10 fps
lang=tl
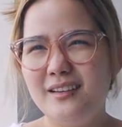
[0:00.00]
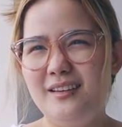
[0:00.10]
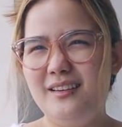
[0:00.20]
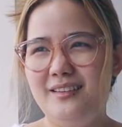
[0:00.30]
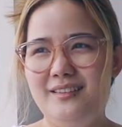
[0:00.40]

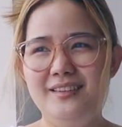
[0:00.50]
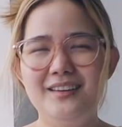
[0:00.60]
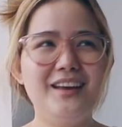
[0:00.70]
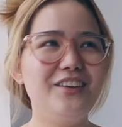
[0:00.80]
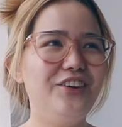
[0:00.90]
Ha? Huh?
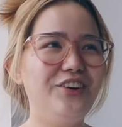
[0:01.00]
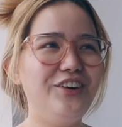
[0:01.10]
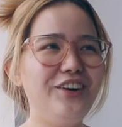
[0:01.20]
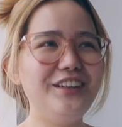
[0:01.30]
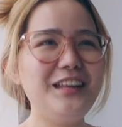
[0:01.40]

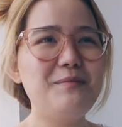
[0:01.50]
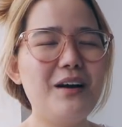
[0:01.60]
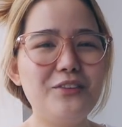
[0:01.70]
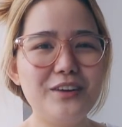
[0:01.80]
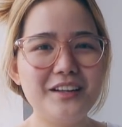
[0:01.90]
Ayoko, hindi
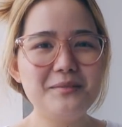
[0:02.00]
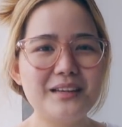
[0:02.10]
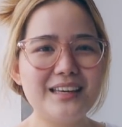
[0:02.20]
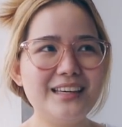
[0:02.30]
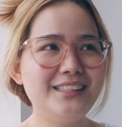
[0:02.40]
pa ako ready
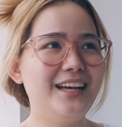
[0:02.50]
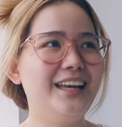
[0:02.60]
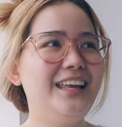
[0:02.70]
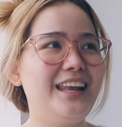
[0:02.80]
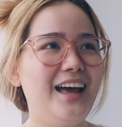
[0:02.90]
maging isang
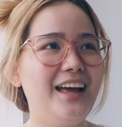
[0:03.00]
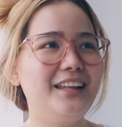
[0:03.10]
ina,